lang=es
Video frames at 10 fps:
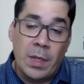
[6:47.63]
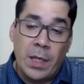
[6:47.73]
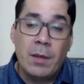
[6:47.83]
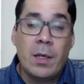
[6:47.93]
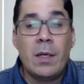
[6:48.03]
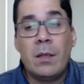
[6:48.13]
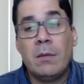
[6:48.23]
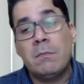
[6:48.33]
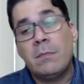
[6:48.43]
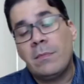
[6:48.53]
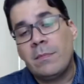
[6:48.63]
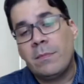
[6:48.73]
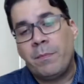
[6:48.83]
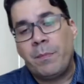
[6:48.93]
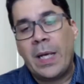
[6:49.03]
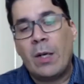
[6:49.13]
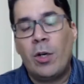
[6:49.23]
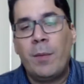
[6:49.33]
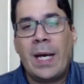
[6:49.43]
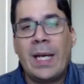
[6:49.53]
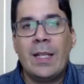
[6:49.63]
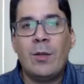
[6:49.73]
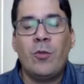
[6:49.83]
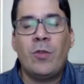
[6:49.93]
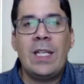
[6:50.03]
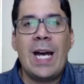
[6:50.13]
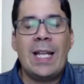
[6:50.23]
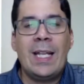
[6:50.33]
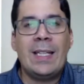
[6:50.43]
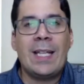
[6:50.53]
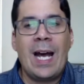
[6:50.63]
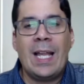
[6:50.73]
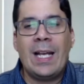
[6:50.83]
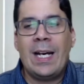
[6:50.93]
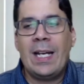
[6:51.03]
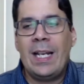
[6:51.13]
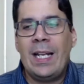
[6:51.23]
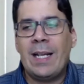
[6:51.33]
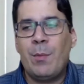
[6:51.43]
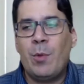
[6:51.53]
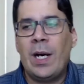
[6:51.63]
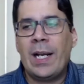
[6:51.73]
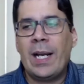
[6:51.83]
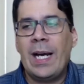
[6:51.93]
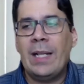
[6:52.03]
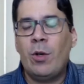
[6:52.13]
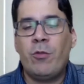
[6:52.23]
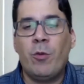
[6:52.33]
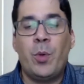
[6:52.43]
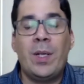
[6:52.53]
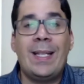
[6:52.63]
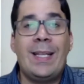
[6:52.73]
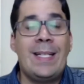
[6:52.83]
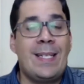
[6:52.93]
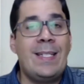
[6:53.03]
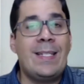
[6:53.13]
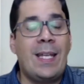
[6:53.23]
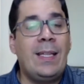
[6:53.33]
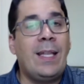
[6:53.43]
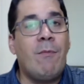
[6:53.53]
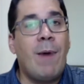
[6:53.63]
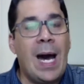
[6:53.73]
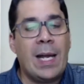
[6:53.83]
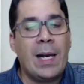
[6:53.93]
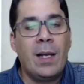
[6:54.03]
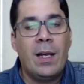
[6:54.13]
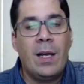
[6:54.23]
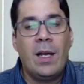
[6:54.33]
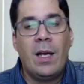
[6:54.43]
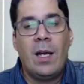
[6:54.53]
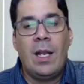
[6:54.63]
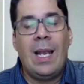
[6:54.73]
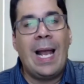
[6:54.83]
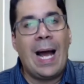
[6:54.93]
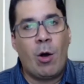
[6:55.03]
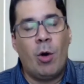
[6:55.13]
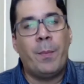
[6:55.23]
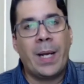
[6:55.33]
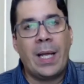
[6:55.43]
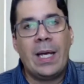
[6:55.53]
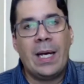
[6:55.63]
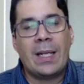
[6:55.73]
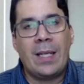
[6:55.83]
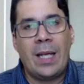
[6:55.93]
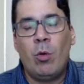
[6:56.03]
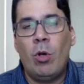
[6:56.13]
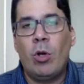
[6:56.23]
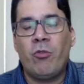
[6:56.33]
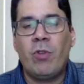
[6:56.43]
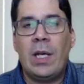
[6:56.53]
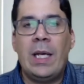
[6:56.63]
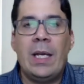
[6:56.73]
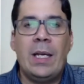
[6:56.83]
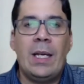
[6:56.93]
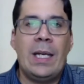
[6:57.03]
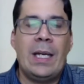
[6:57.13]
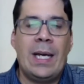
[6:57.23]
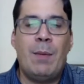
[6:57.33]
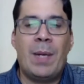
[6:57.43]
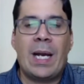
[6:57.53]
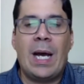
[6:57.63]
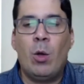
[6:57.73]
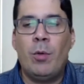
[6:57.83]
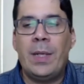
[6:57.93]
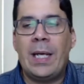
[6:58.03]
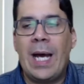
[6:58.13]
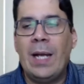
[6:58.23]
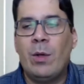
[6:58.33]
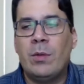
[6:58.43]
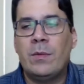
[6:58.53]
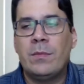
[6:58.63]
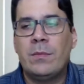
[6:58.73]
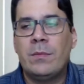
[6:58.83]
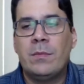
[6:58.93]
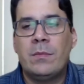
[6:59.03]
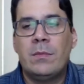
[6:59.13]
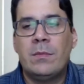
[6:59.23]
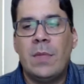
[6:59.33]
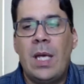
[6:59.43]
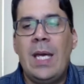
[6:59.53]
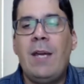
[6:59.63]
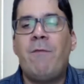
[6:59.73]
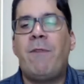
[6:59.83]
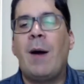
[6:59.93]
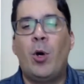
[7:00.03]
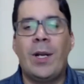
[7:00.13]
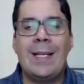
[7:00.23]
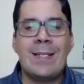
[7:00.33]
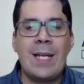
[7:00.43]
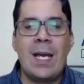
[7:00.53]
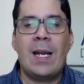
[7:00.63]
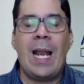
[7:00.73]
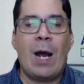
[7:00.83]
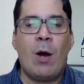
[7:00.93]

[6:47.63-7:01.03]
Y ya. Pero imagínate tú, si ya de entrada le estamos agregando, eso puede desincentivar la compra de artículos eh, en, el mercado dominicano y favorecer la